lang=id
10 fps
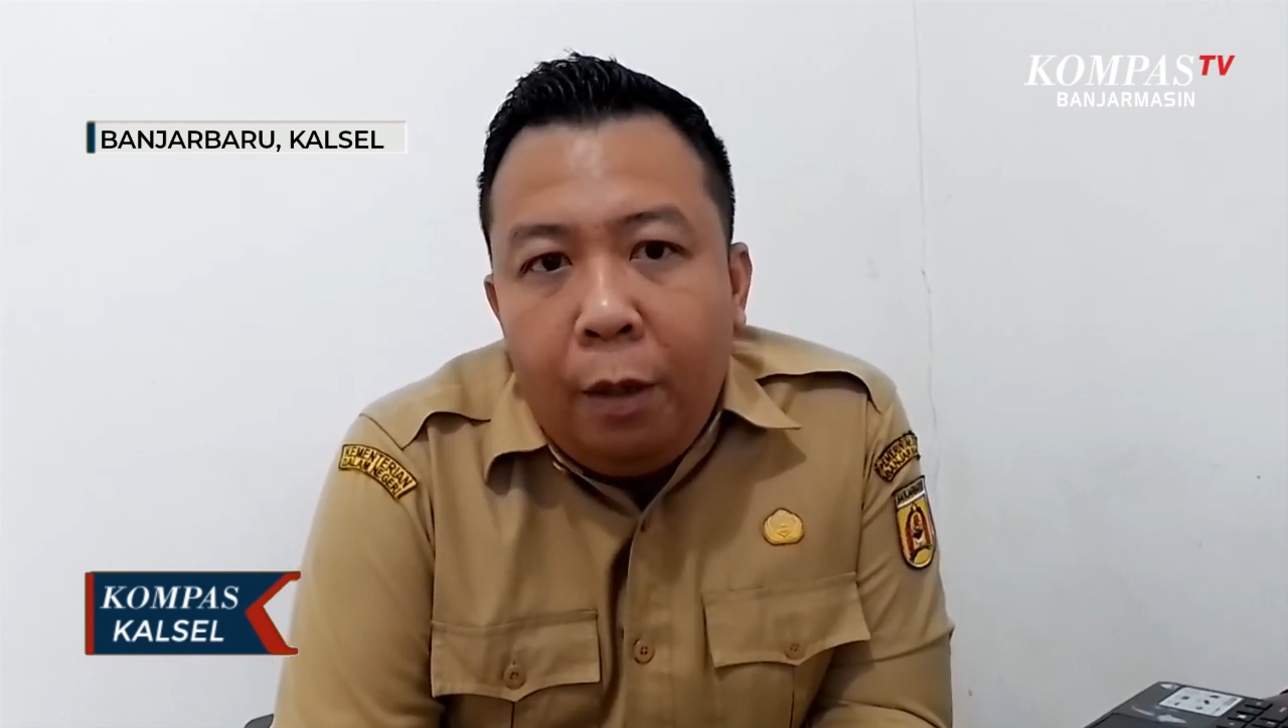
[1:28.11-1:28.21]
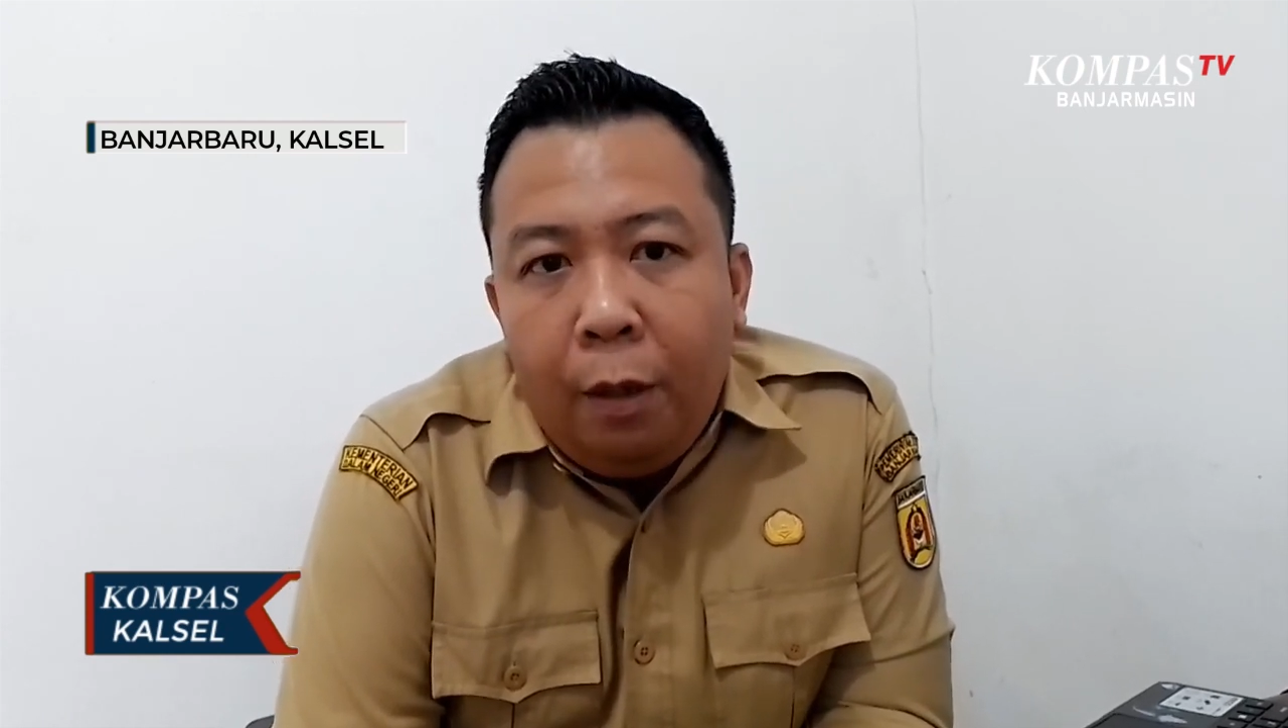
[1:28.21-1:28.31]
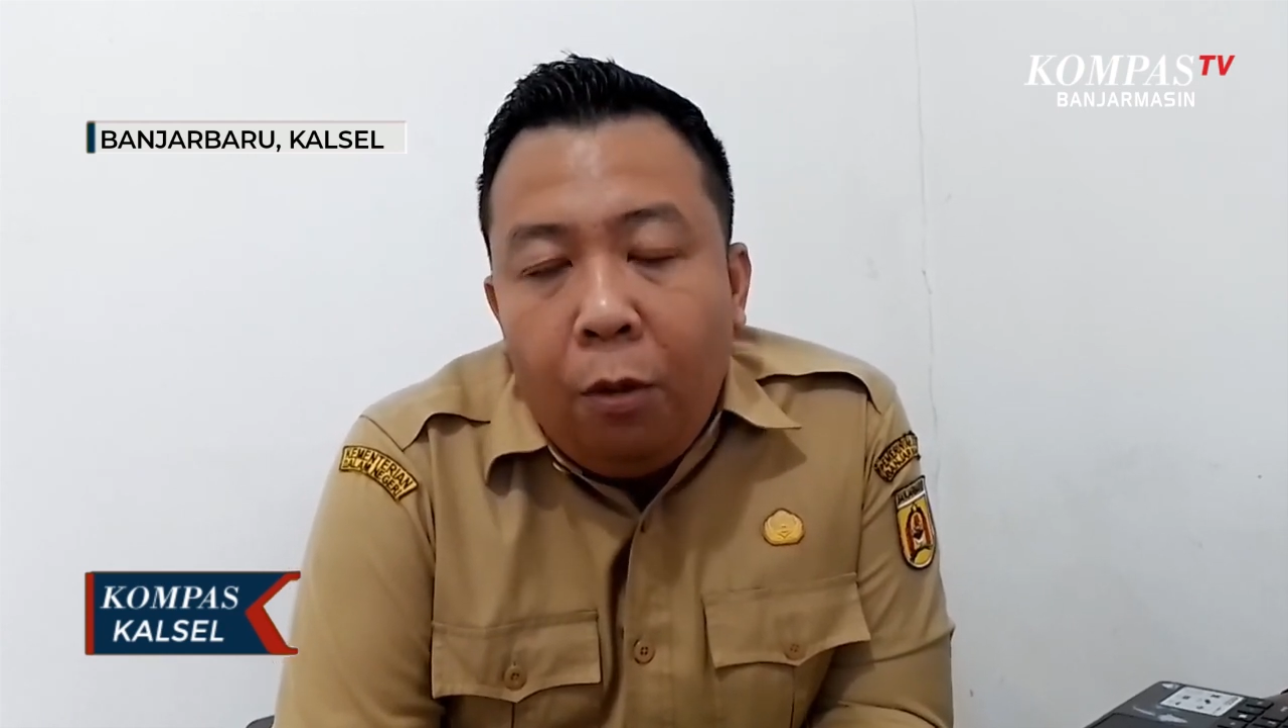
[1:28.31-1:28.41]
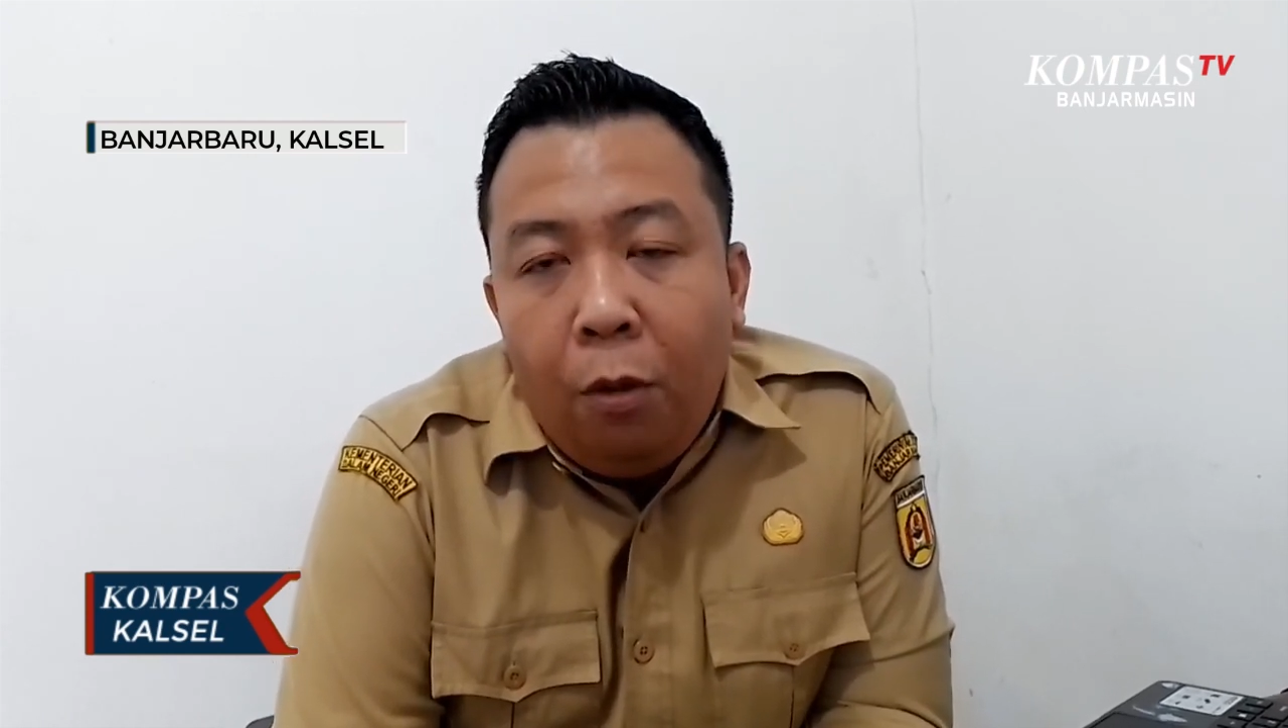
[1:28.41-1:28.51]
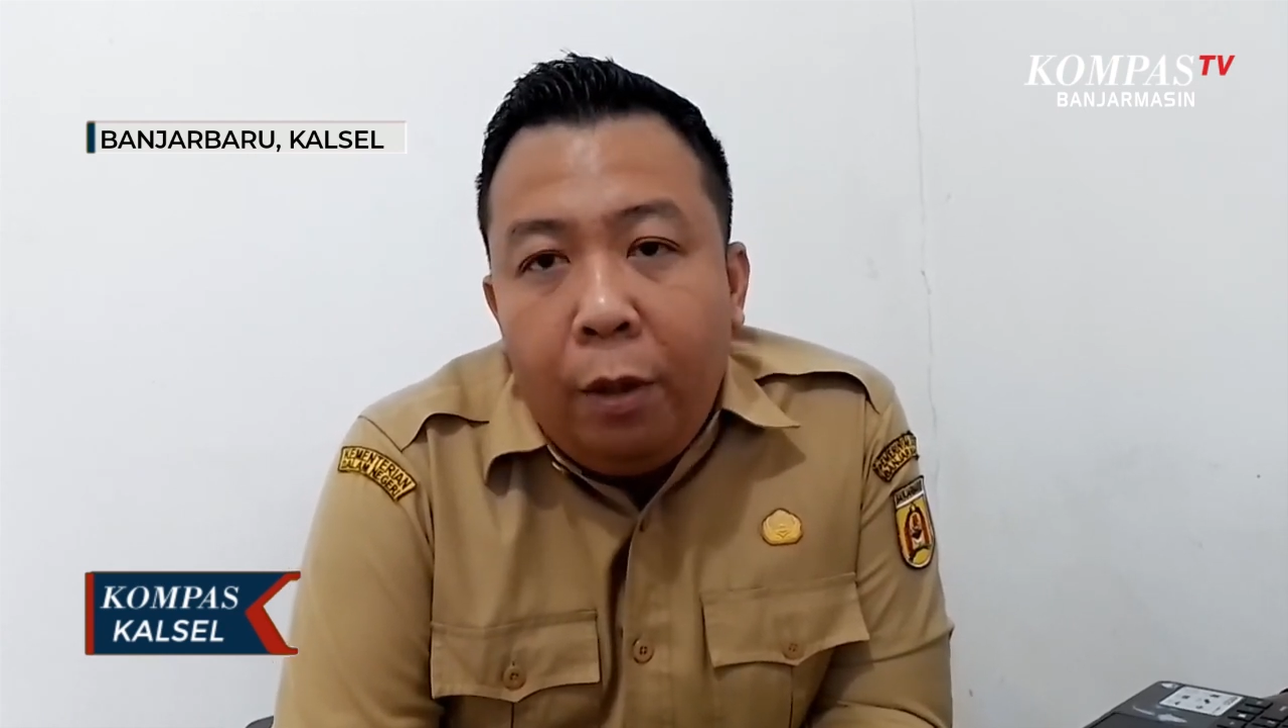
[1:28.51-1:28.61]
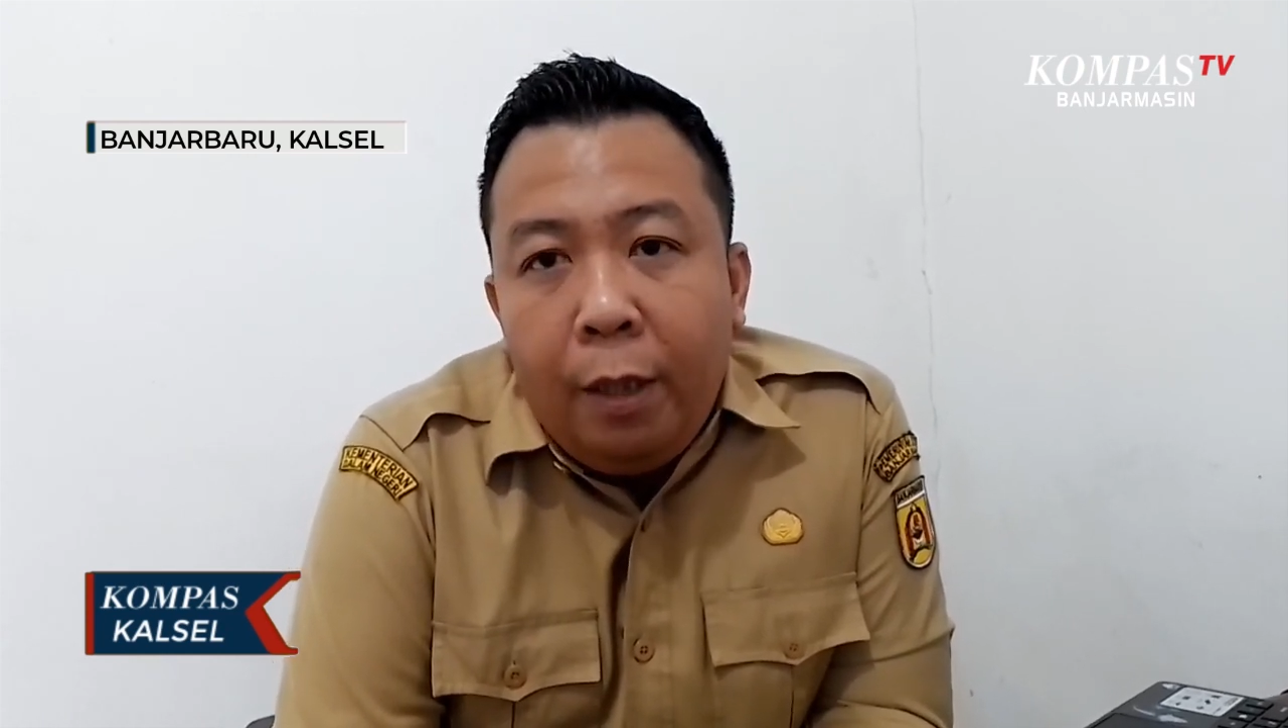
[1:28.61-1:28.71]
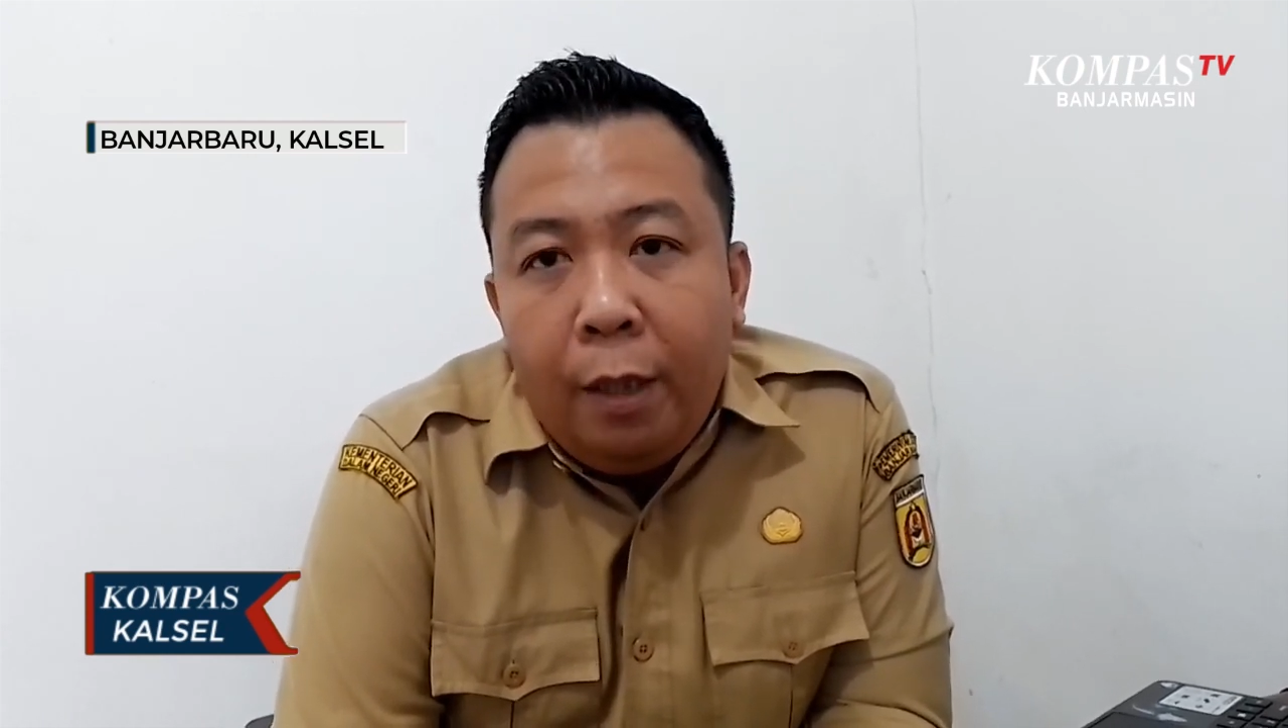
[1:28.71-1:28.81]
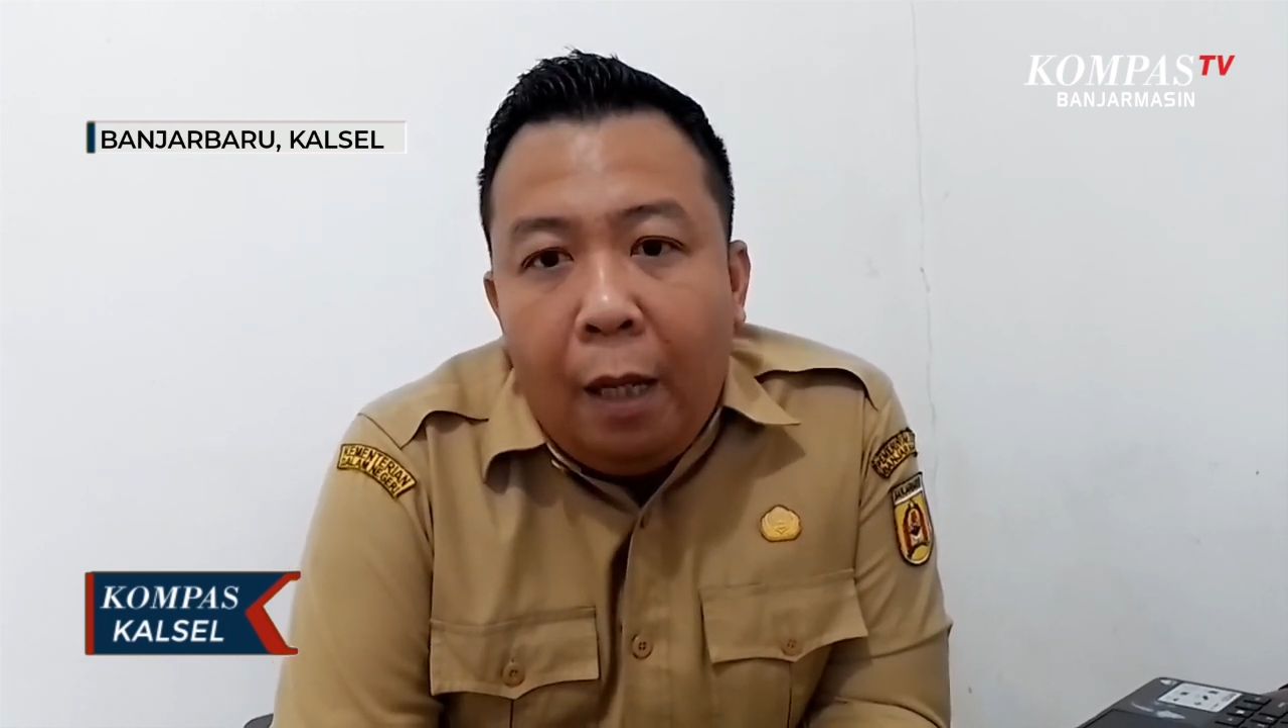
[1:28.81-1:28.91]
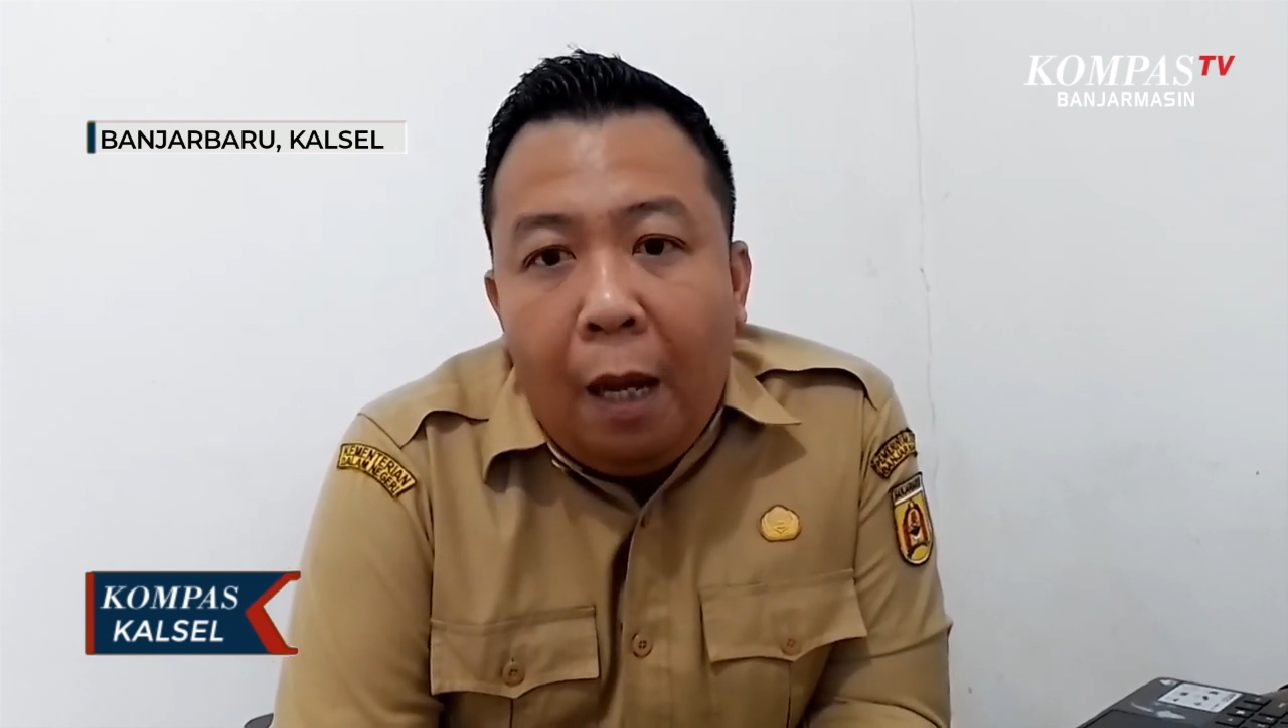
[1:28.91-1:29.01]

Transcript: kategorinya